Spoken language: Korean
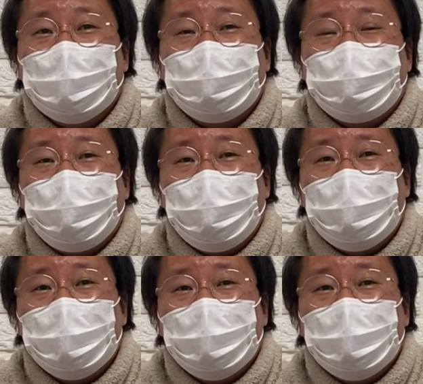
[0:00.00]
그리고
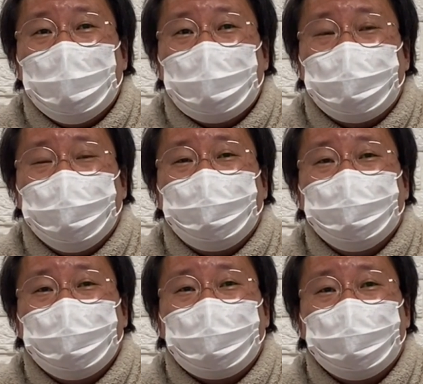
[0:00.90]
그
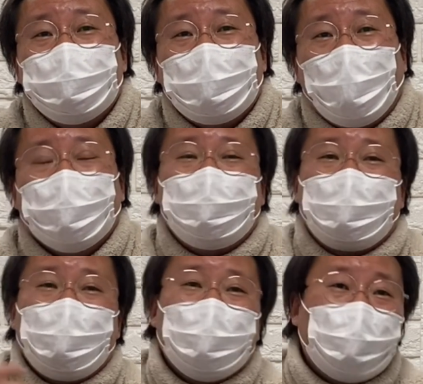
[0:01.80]
분들을 우리가
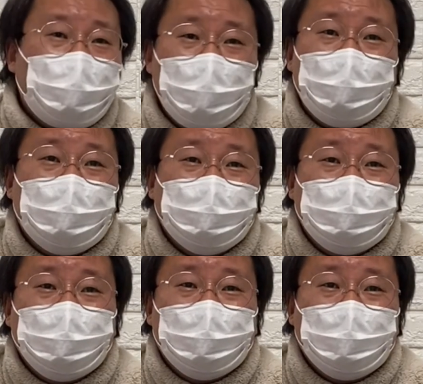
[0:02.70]
어떻게 여겨야
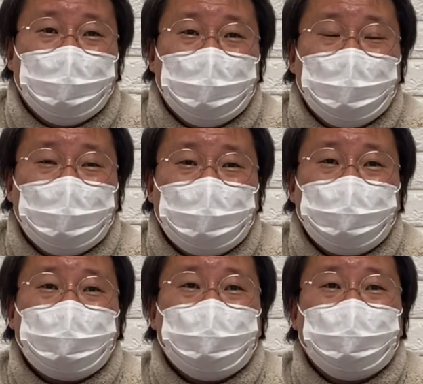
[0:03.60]
되는지.
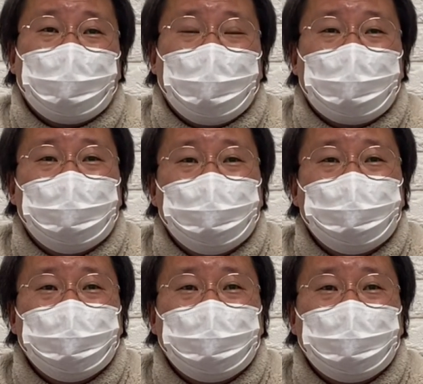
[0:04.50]
솔직히 우리가 그
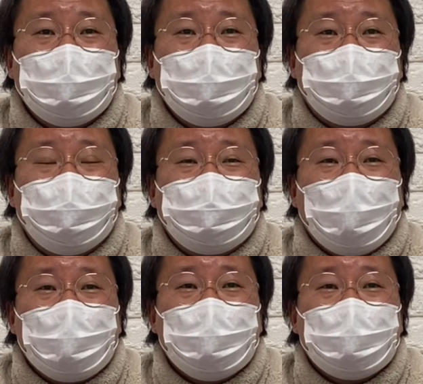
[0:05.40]
분들을
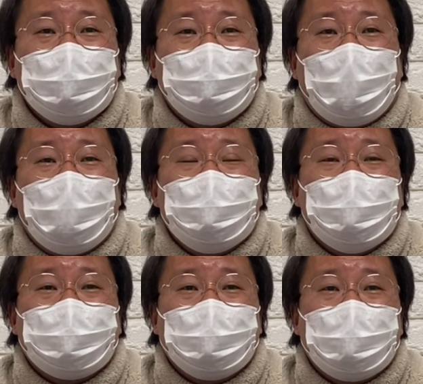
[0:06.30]
불쌍히 여기는 마음이
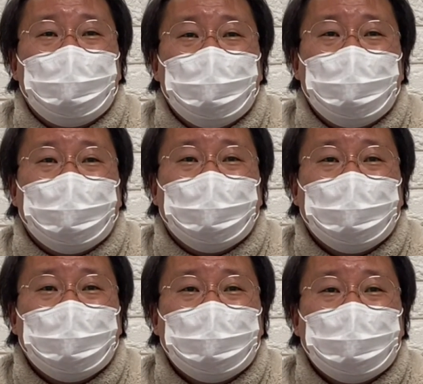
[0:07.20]
없다면
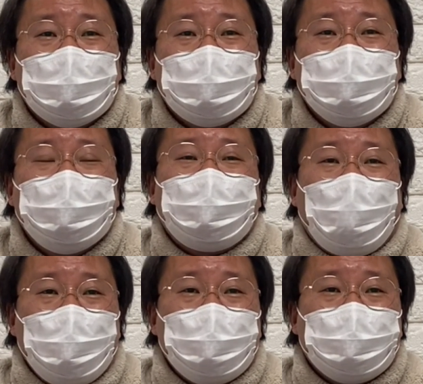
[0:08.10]
이
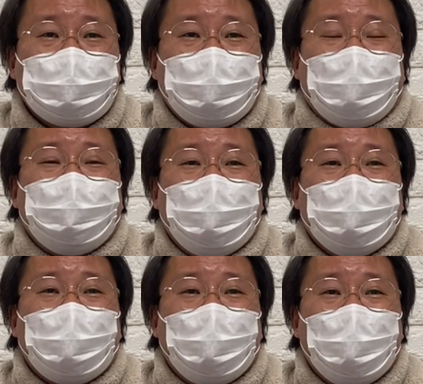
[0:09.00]
사역
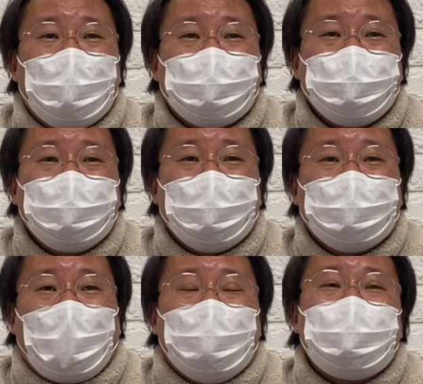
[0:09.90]
자체가 솔직히
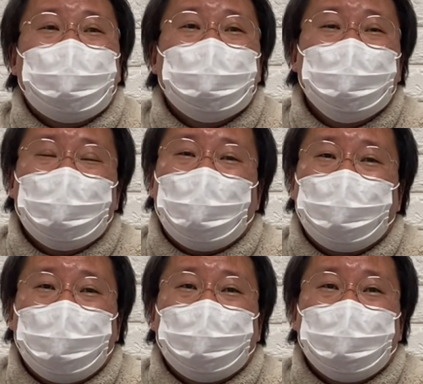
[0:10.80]
말해서 아무런 의미가
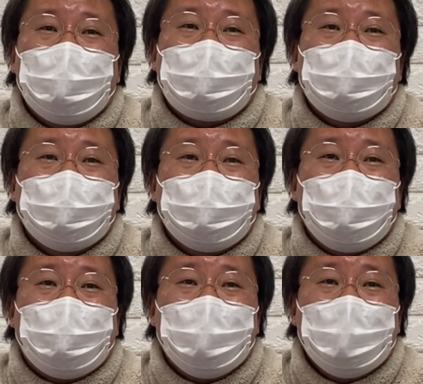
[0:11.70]
없다고 생각해요.
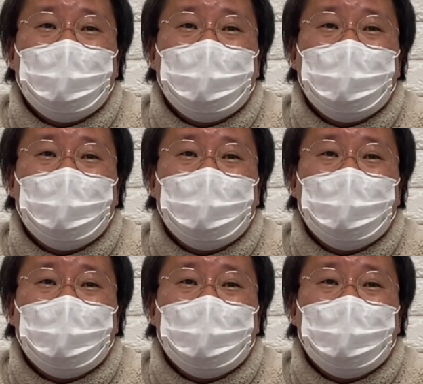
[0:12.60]
그리고